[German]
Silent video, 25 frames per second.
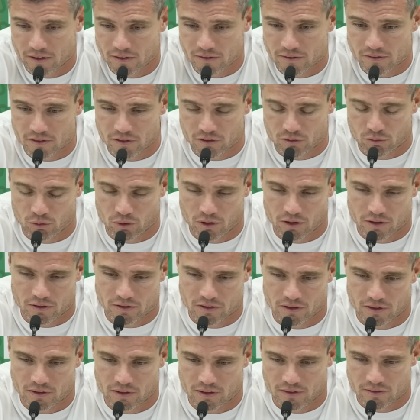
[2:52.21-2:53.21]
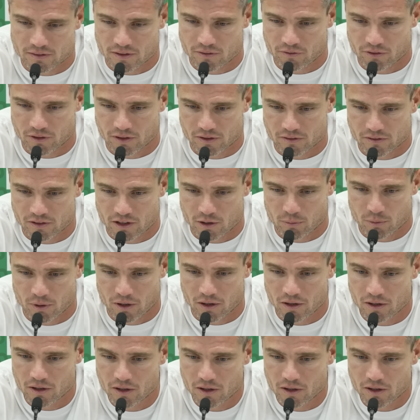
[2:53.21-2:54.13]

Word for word: das, das Tor kassieren. Das ist einfach das Thema.